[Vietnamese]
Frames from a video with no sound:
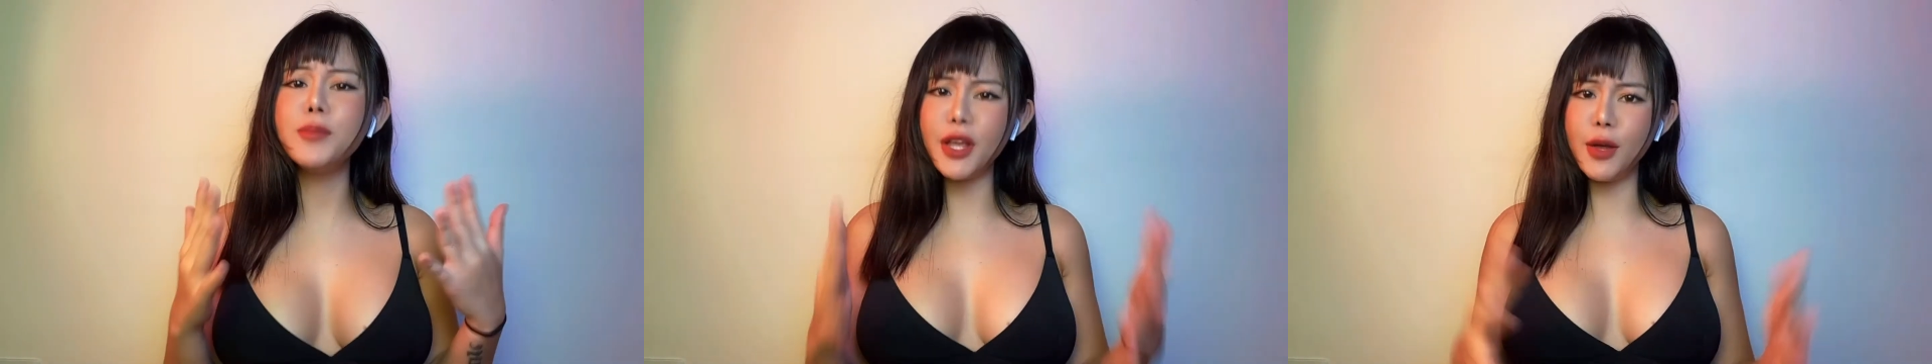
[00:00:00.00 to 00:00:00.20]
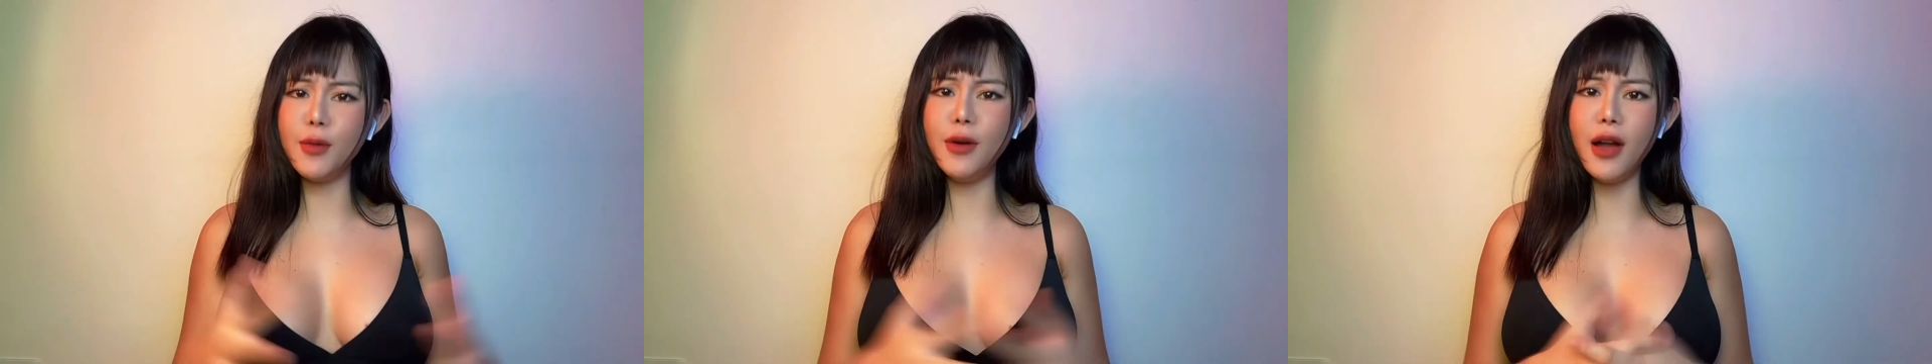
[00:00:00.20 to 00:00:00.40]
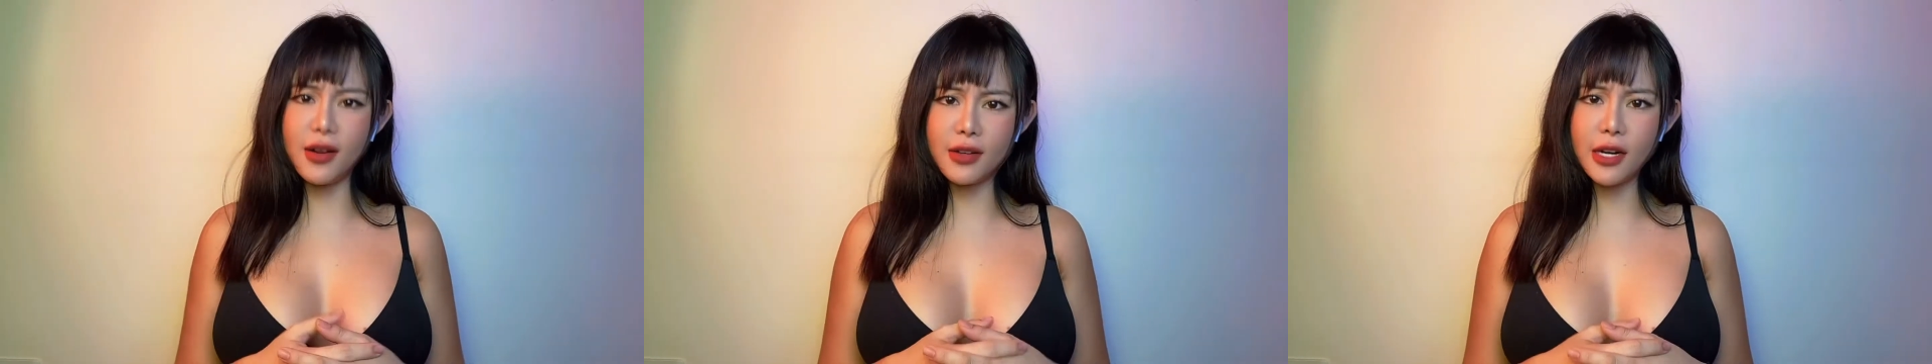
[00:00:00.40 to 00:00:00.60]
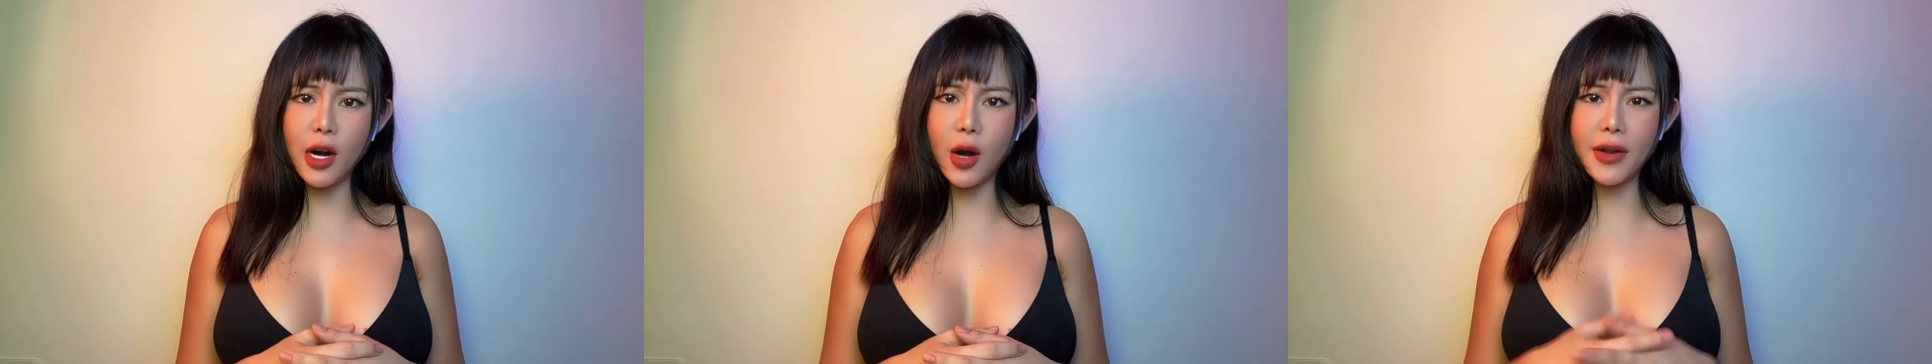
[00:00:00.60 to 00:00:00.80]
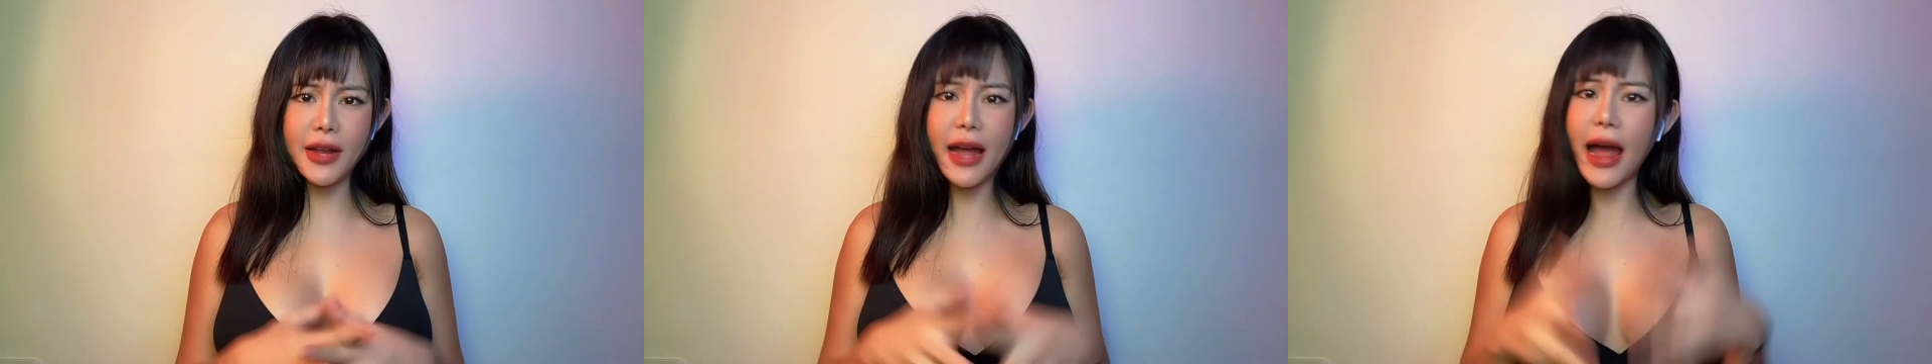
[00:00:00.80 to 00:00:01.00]
nhiều lần
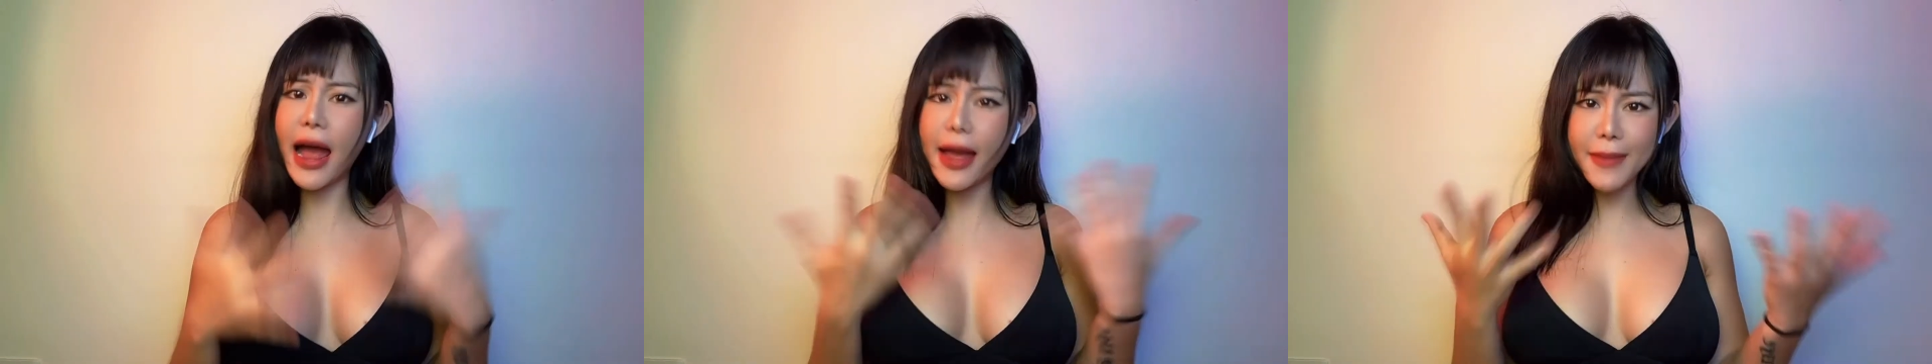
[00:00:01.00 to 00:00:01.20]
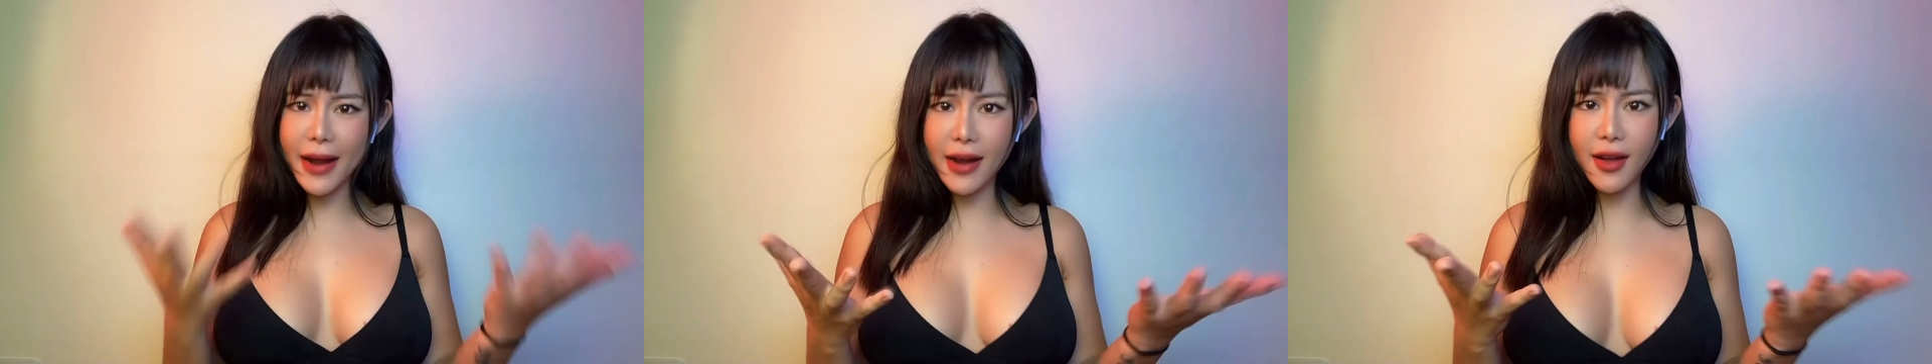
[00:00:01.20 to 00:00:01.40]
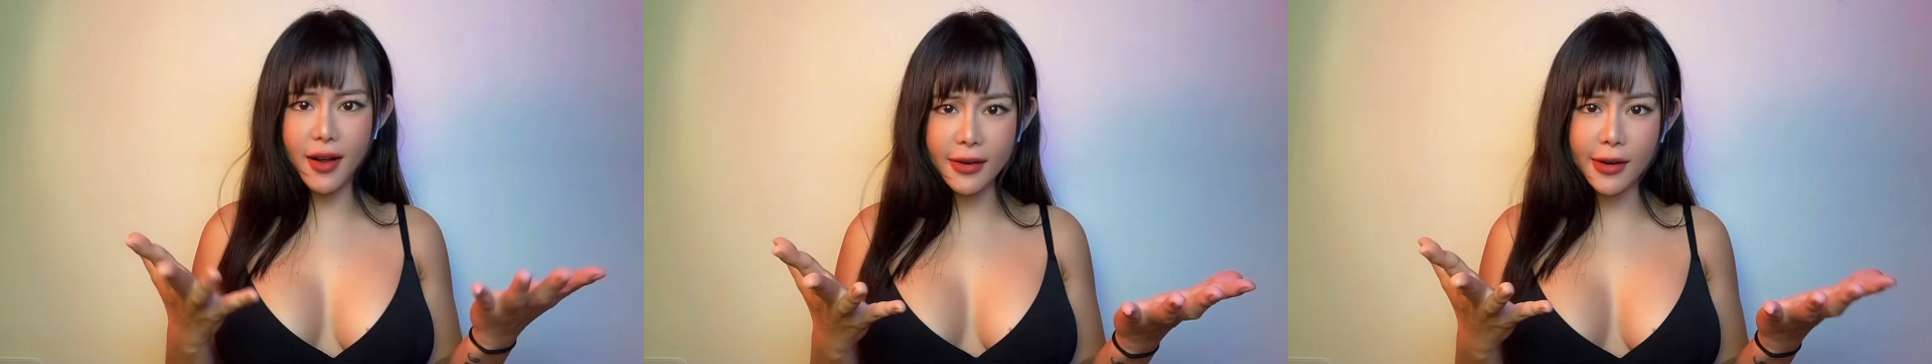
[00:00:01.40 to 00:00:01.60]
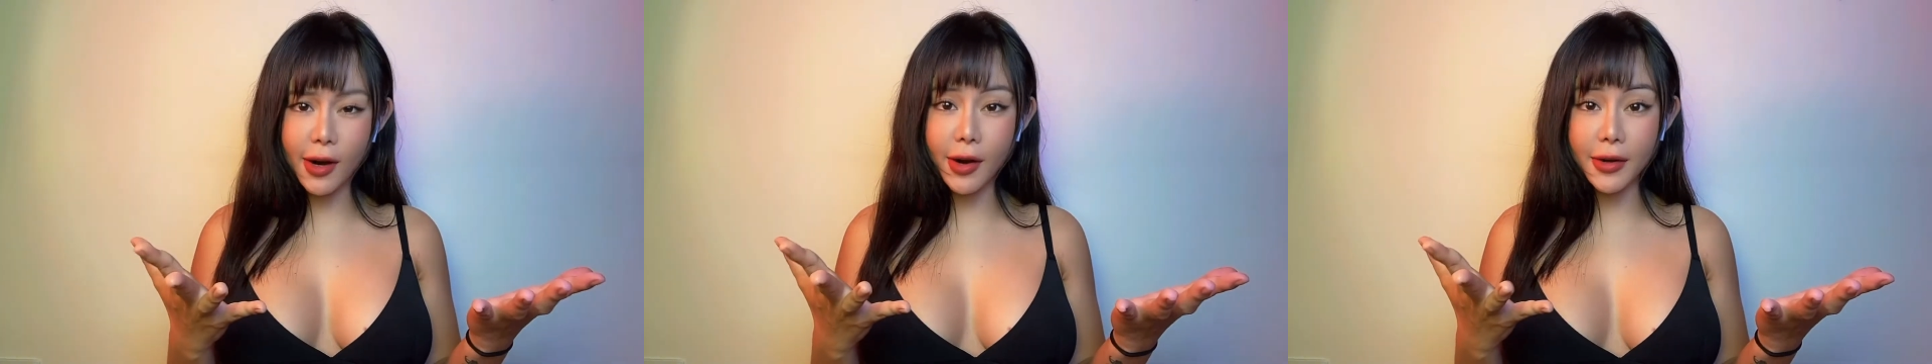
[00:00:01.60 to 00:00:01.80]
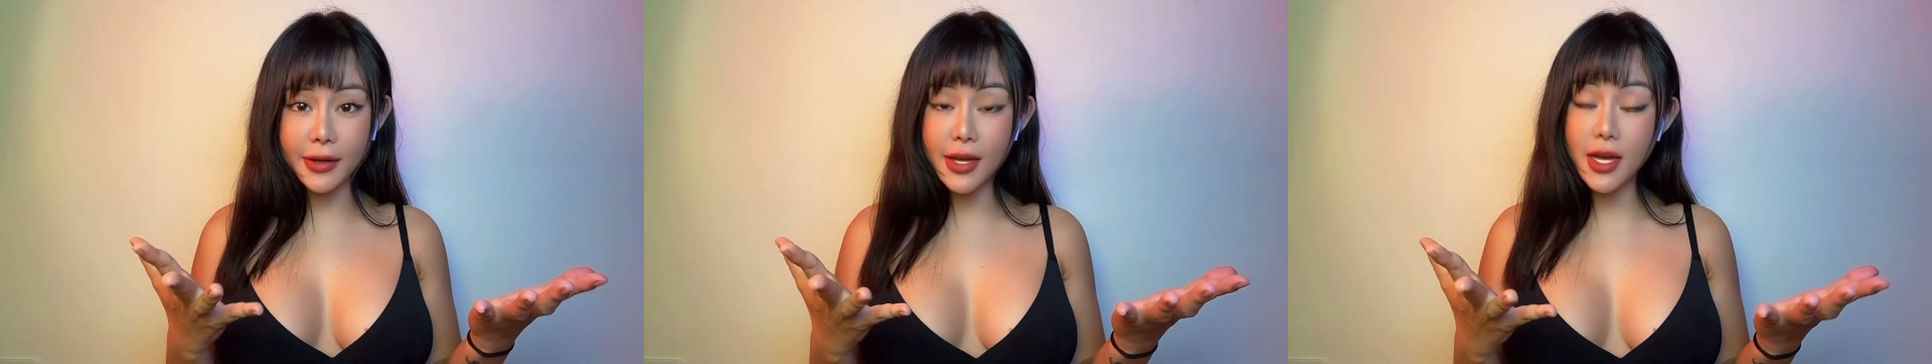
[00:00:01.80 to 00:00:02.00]
rồi hai ba lần
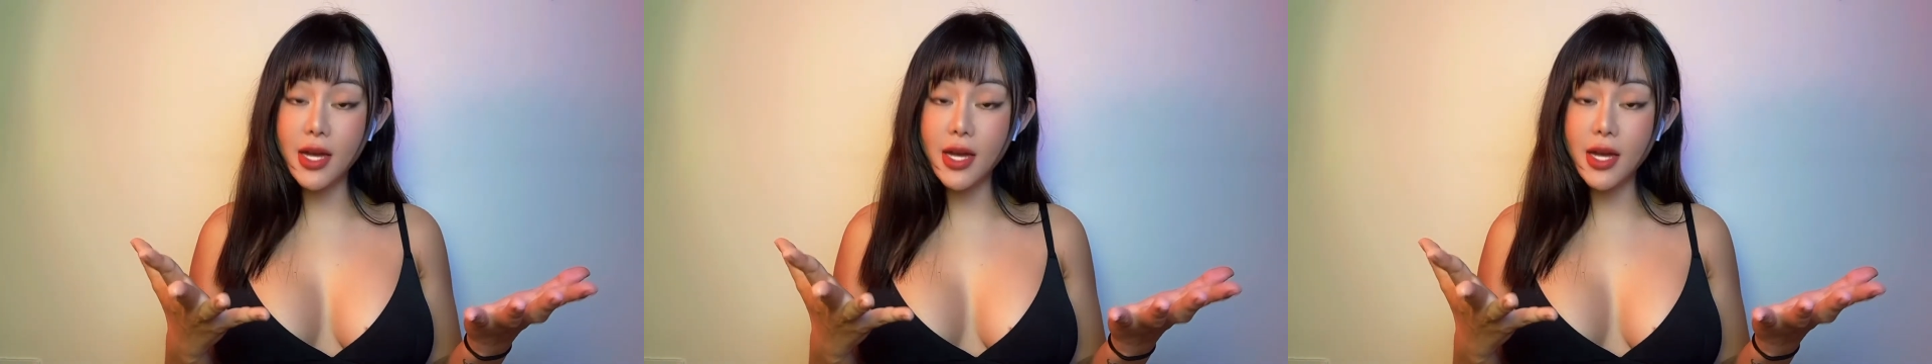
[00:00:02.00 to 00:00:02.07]
rồi